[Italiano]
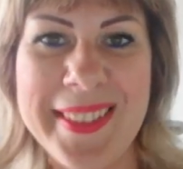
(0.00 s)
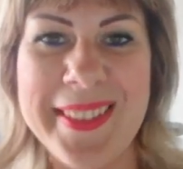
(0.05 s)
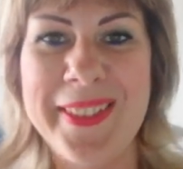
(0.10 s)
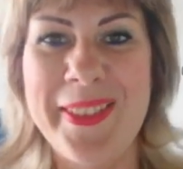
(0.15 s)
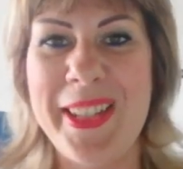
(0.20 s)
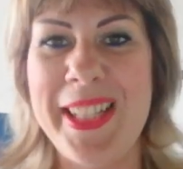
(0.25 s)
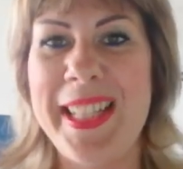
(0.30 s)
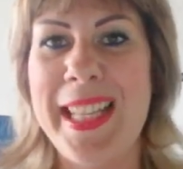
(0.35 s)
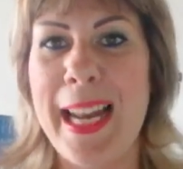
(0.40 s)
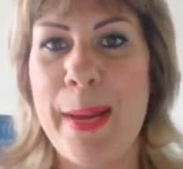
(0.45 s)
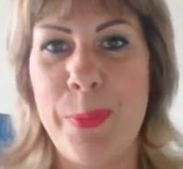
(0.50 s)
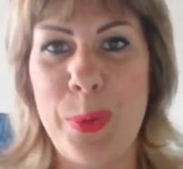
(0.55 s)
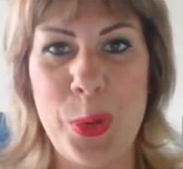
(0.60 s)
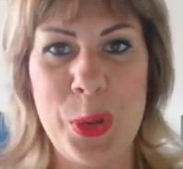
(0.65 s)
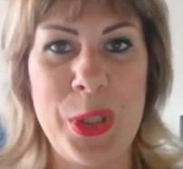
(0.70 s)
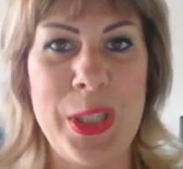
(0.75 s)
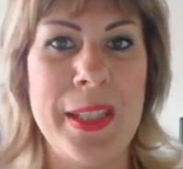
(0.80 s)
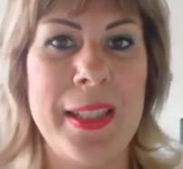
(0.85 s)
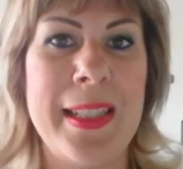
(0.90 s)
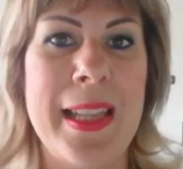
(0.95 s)
quindi la Pur
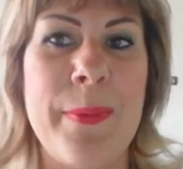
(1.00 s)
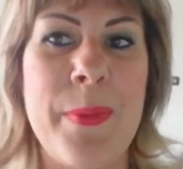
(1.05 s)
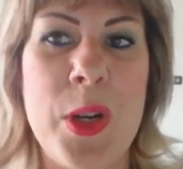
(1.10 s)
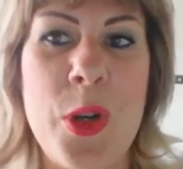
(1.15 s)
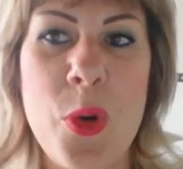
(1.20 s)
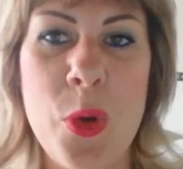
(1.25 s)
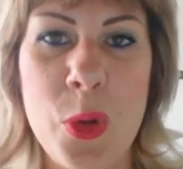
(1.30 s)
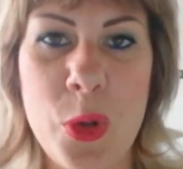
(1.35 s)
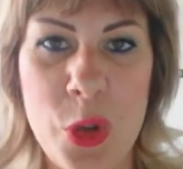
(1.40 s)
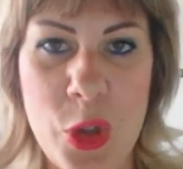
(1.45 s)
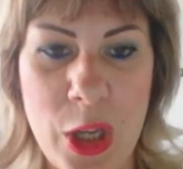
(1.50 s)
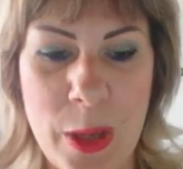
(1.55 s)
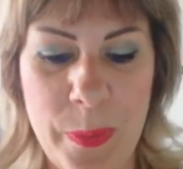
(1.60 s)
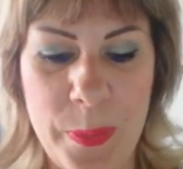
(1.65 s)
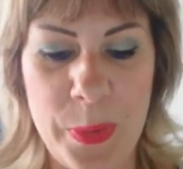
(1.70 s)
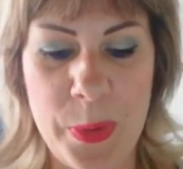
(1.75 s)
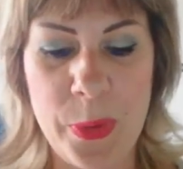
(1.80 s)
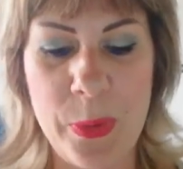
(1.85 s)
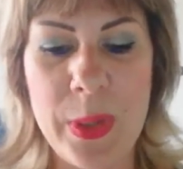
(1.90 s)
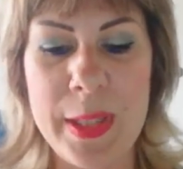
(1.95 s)
System non c'è
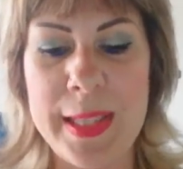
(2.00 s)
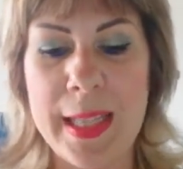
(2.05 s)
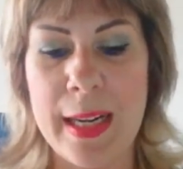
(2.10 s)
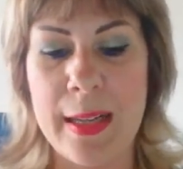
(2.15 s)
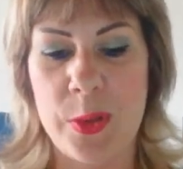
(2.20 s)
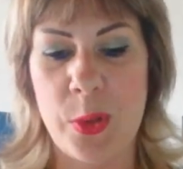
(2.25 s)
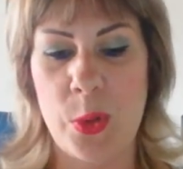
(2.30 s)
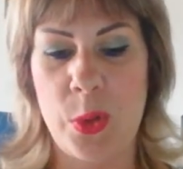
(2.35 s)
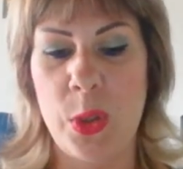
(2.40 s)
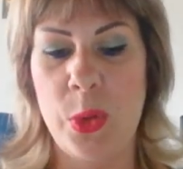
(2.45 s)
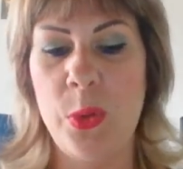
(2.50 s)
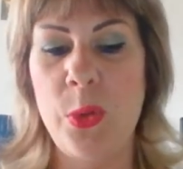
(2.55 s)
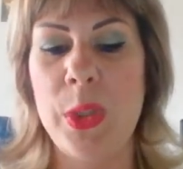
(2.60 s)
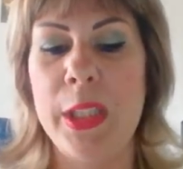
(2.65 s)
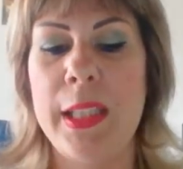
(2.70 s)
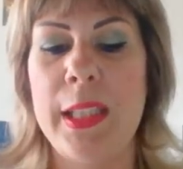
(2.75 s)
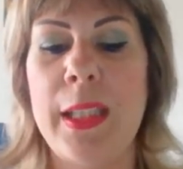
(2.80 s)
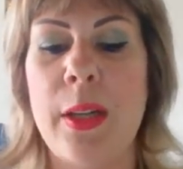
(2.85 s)
più e sarà sostituita